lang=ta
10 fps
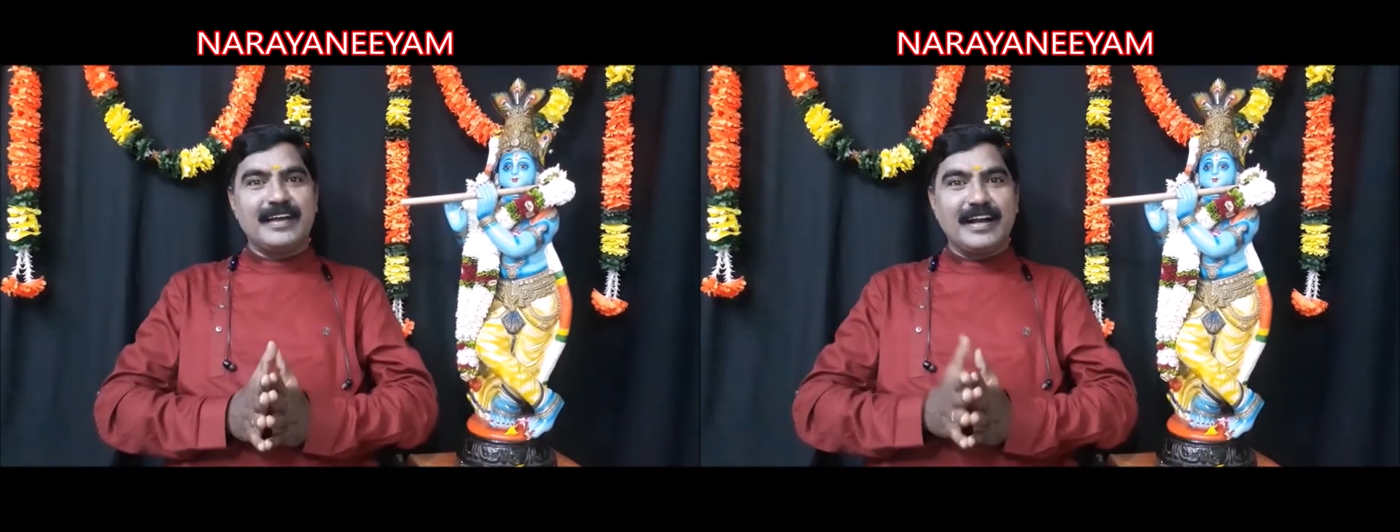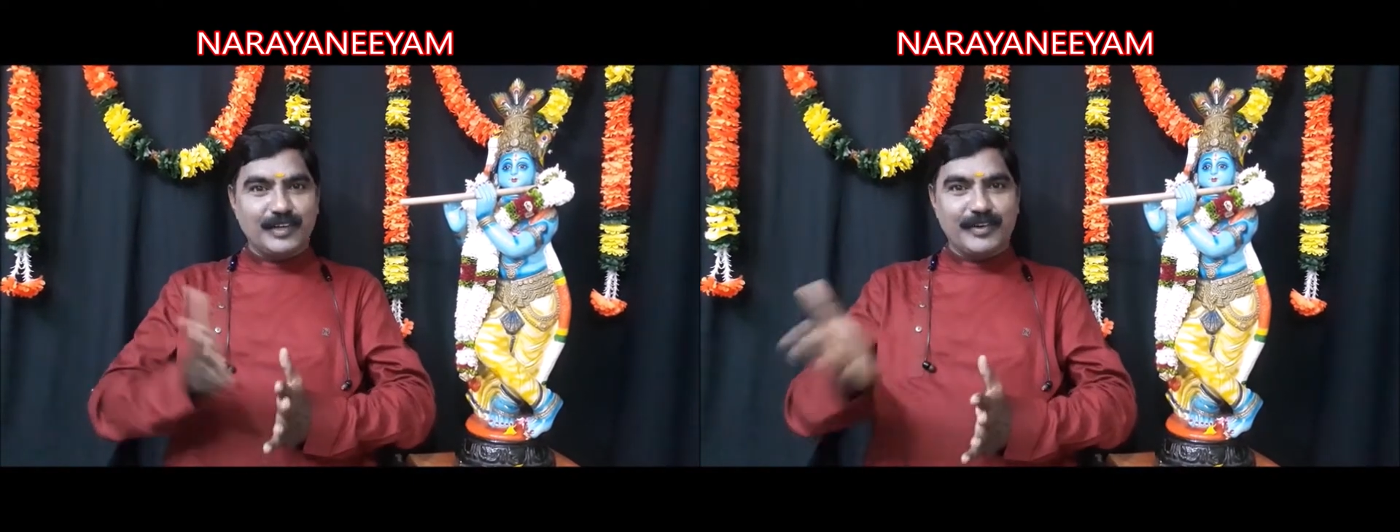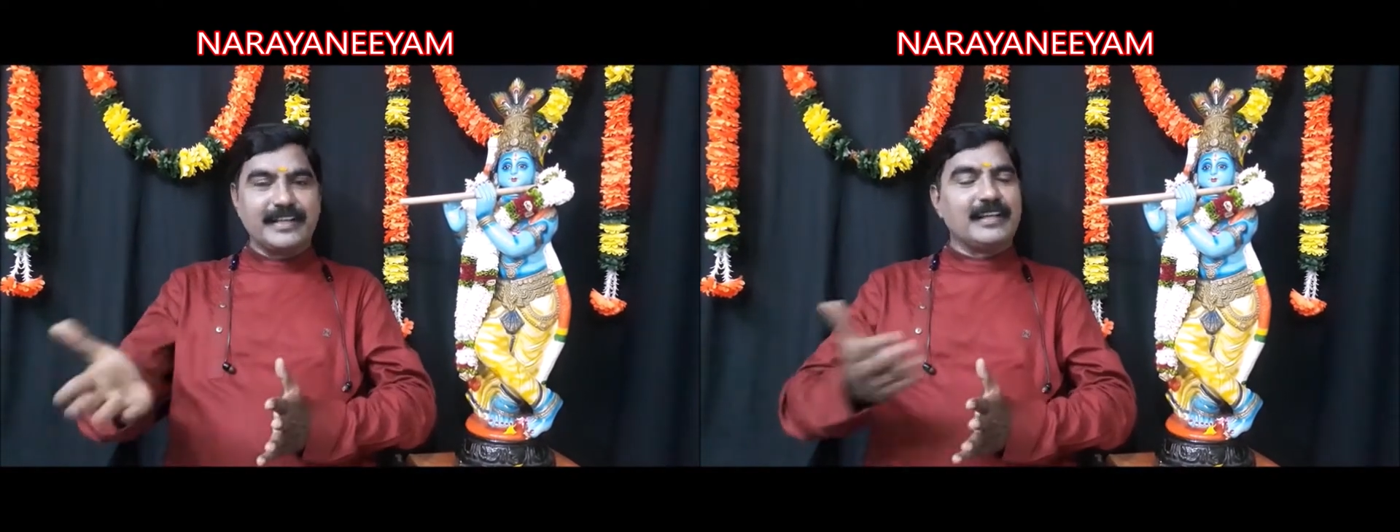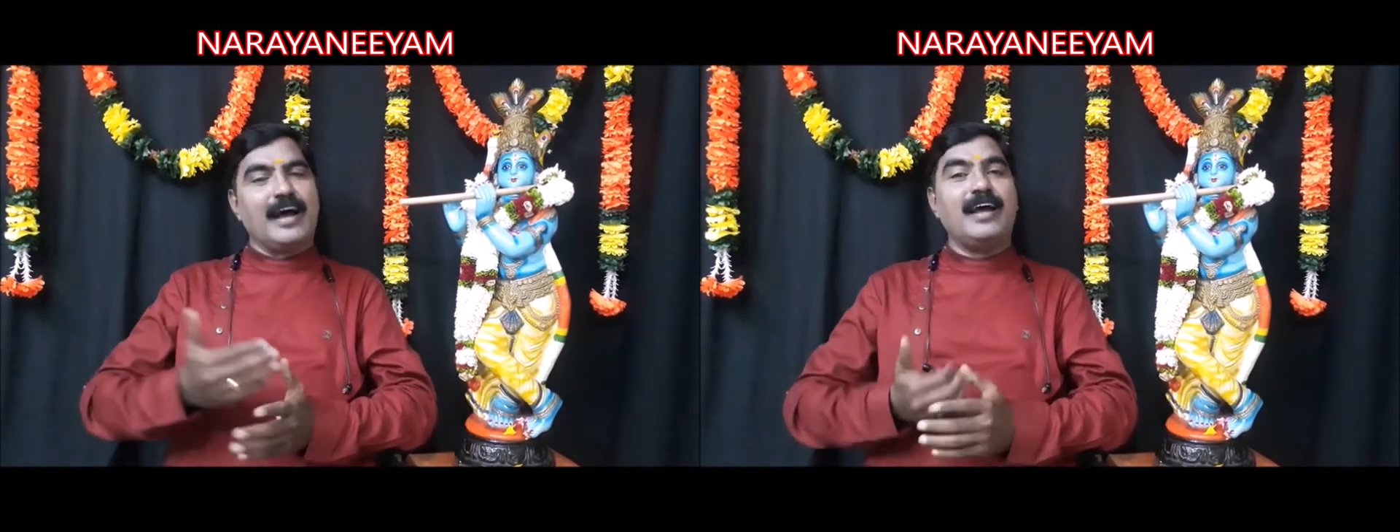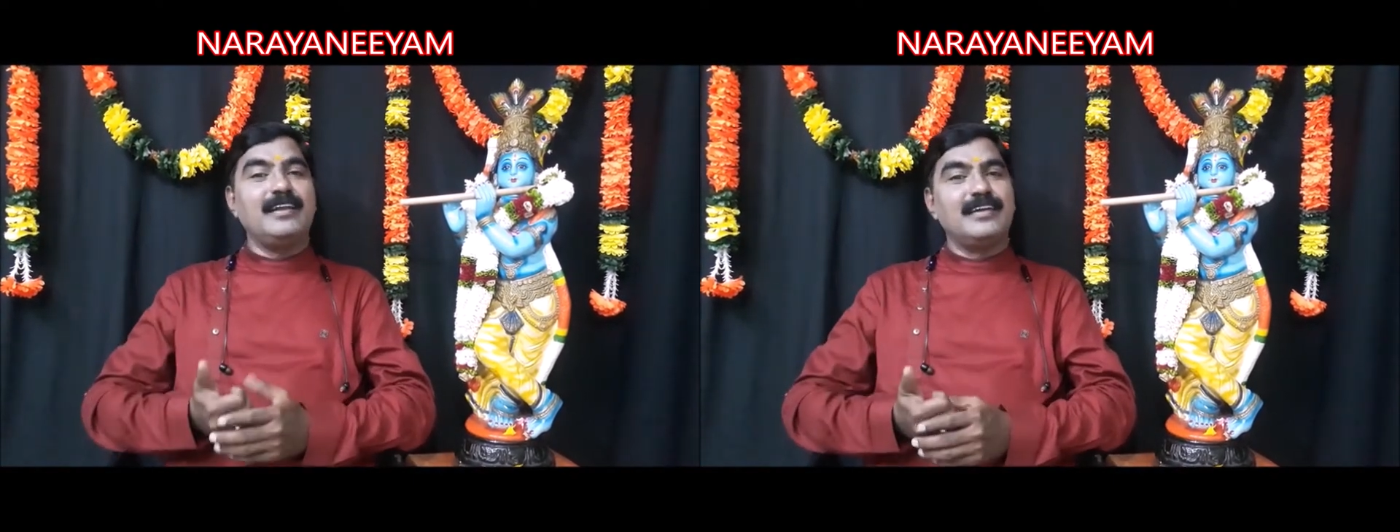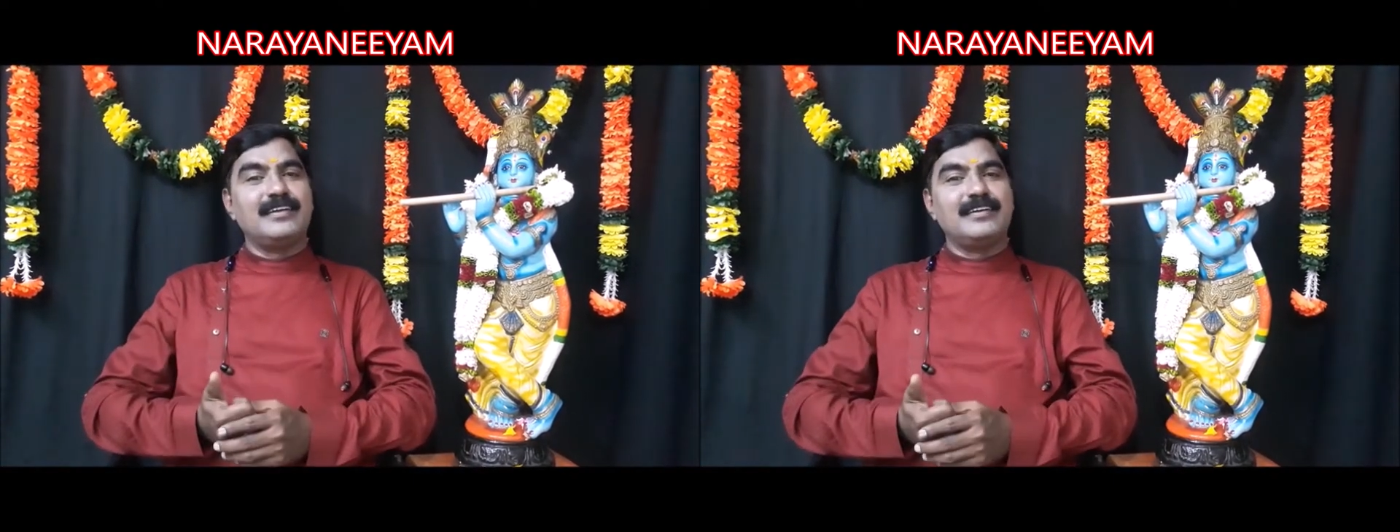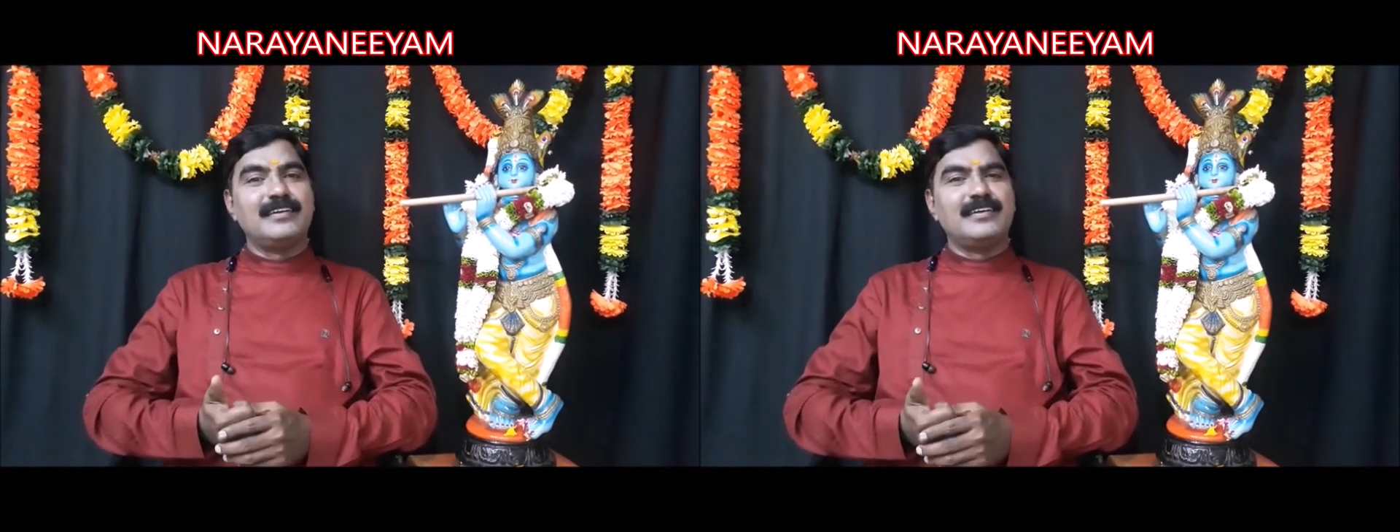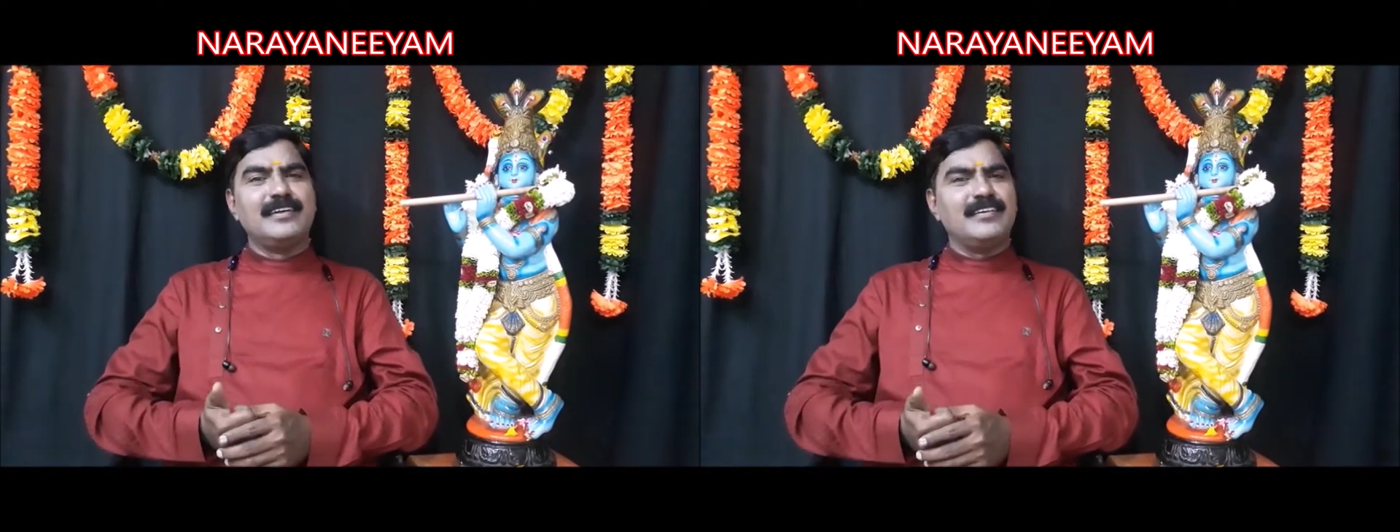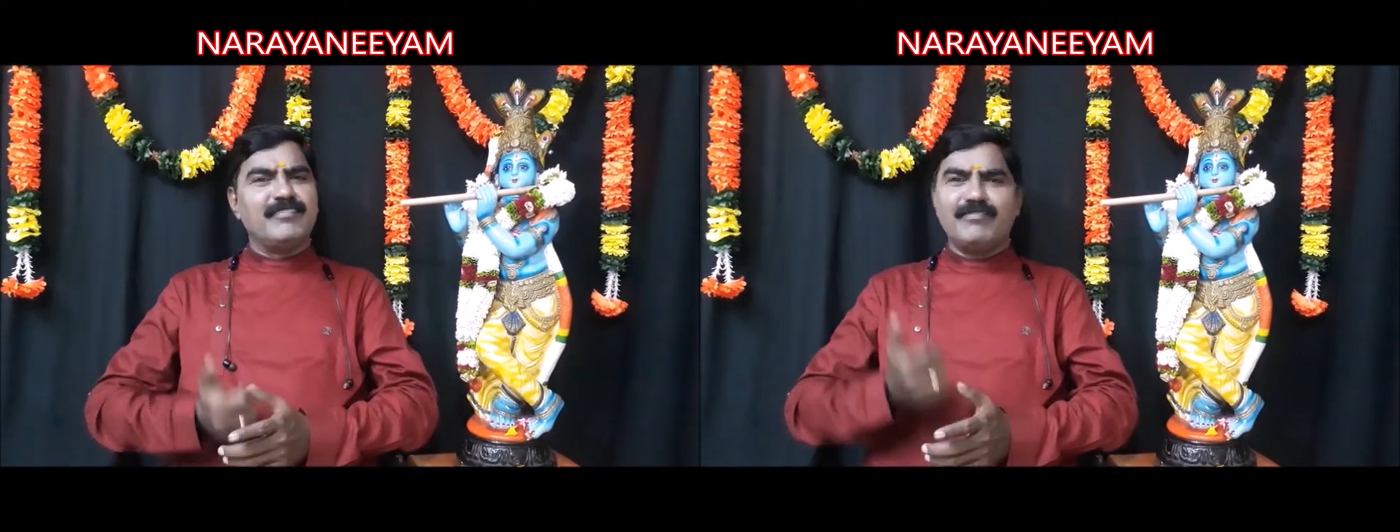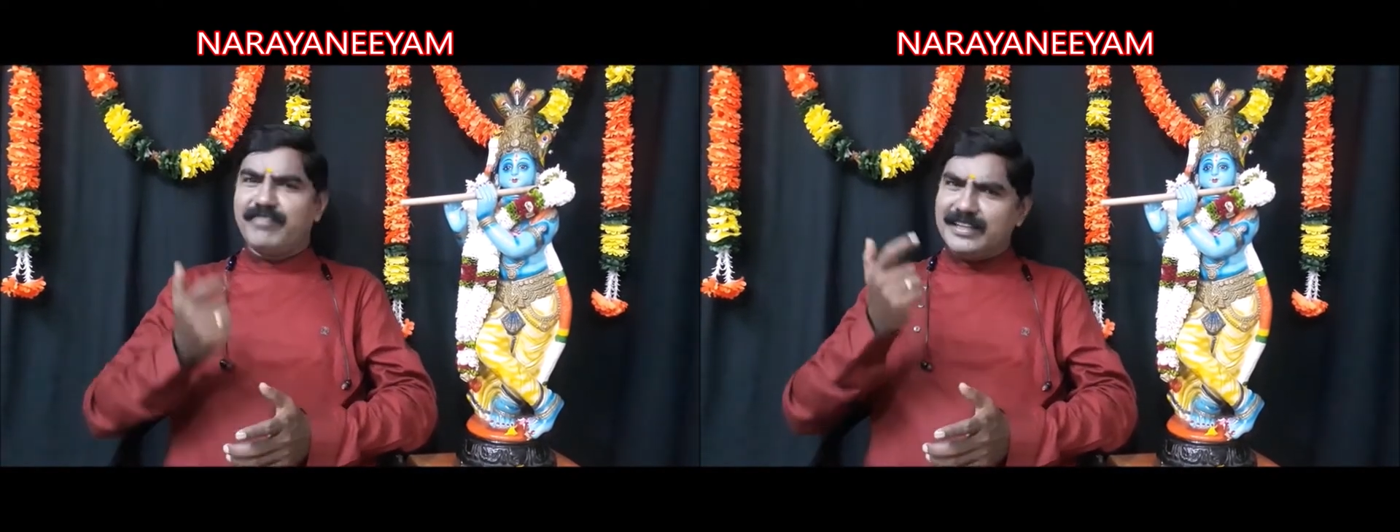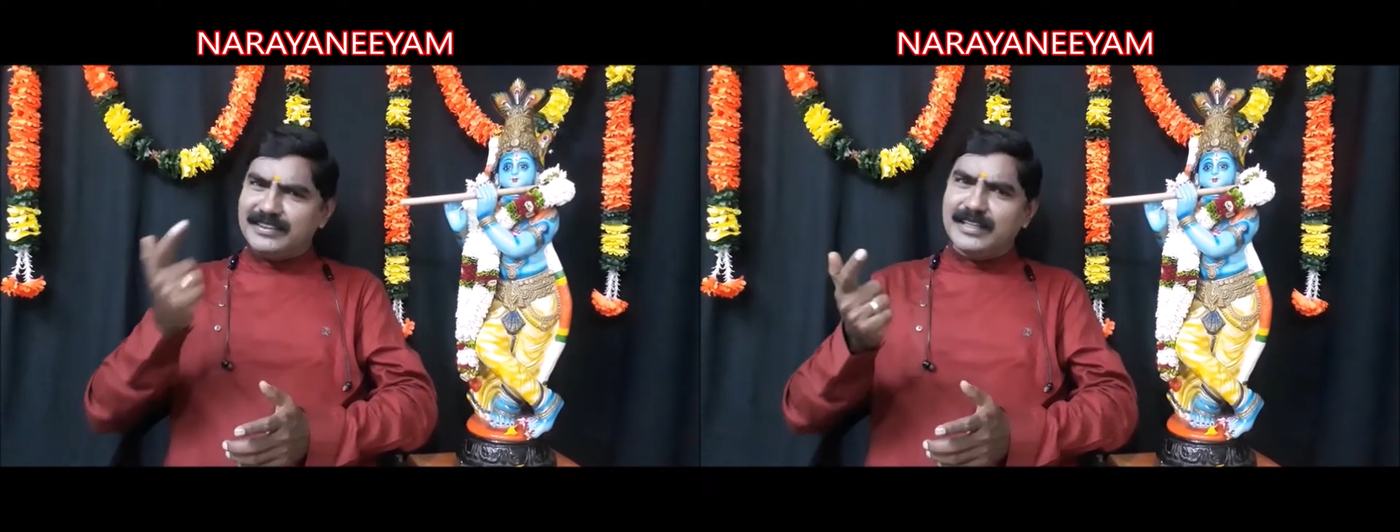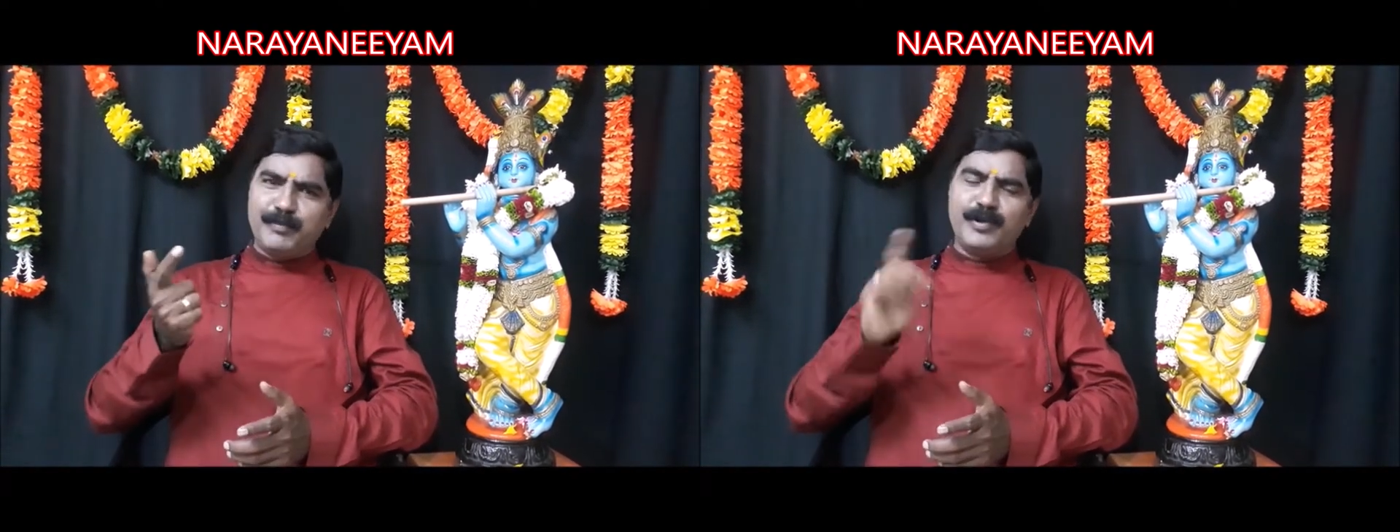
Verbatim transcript: அங்கு வருகிறான் வந்த